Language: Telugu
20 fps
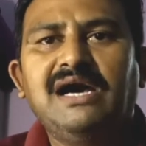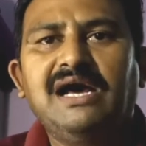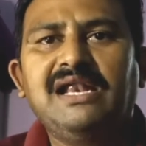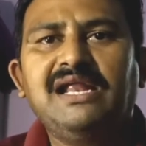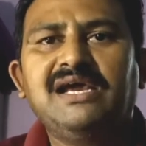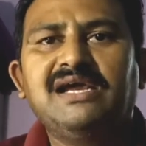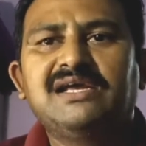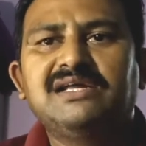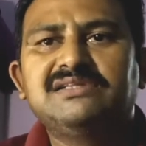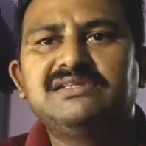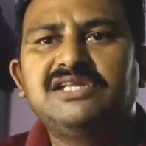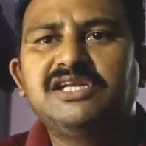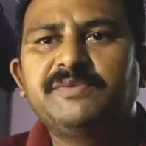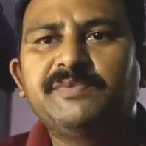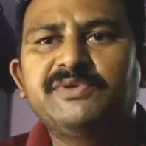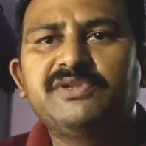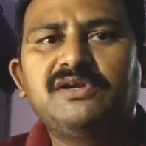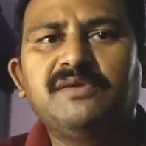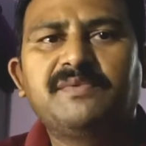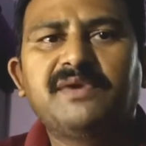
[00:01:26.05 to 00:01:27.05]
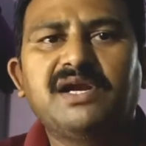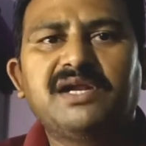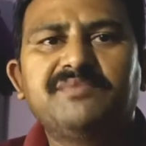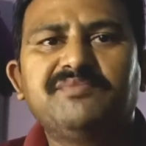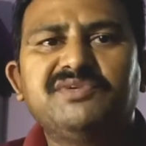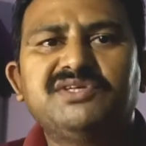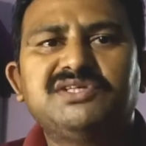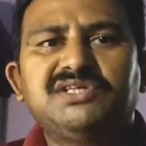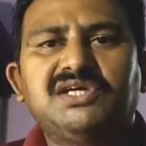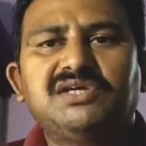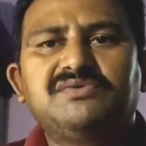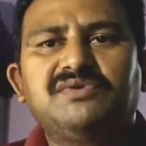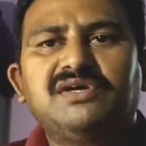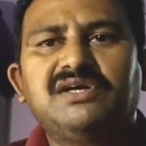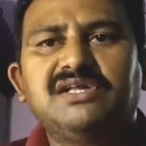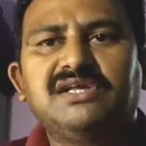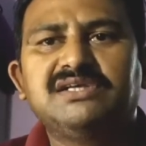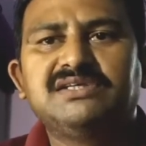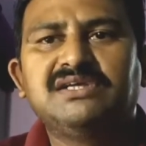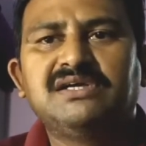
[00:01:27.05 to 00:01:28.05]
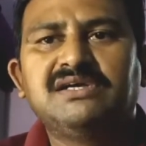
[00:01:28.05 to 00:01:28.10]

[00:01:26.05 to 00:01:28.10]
అలాగే తిరుపతిలో ప్రారంభించేటువంటి